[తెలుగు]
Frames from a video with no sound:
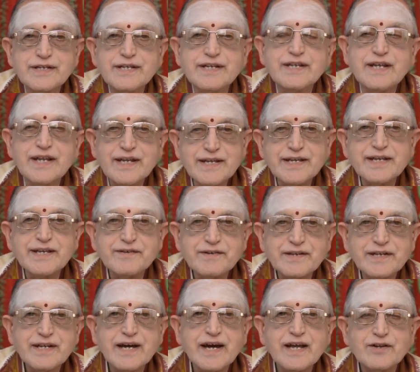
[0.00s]
ఈ నెల
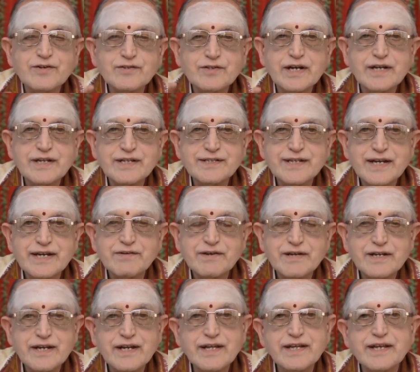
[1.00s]
ఇరవై నాలుగో తారీఖు
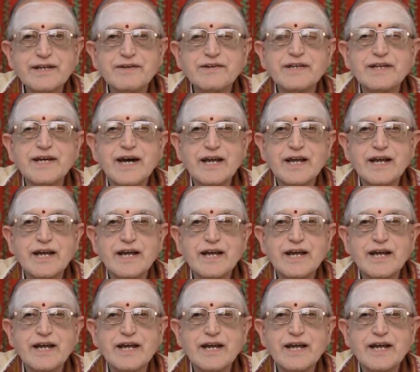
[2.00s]
జనవరి నెల ఇరవై